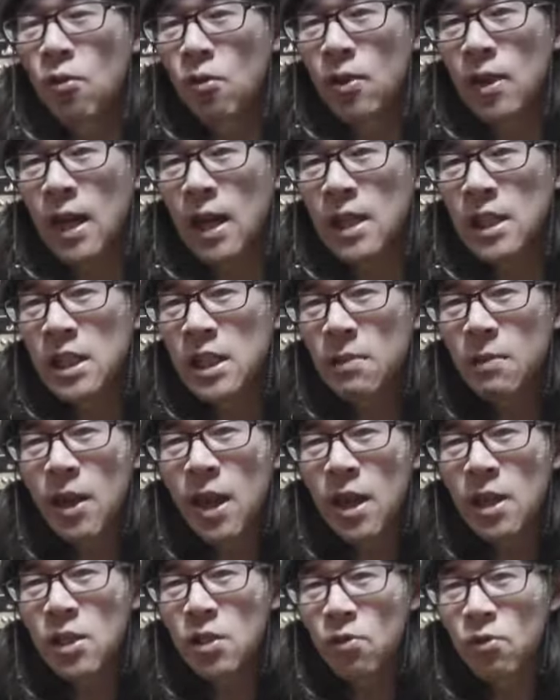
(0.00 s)
いうか
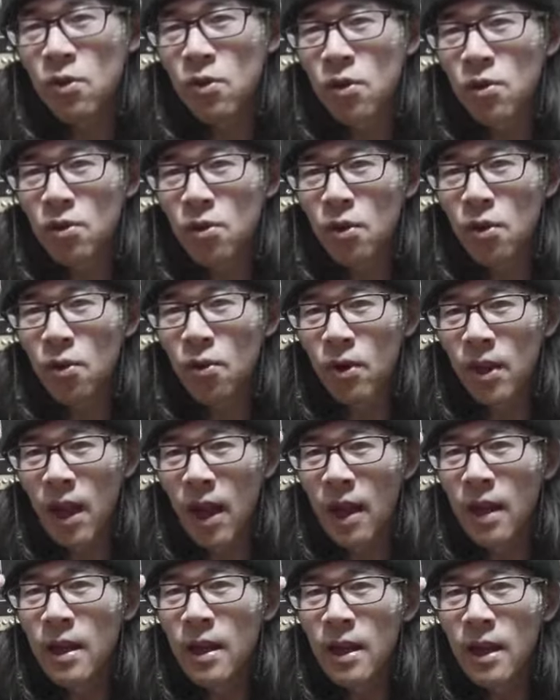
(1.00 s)
シミュレーションするような、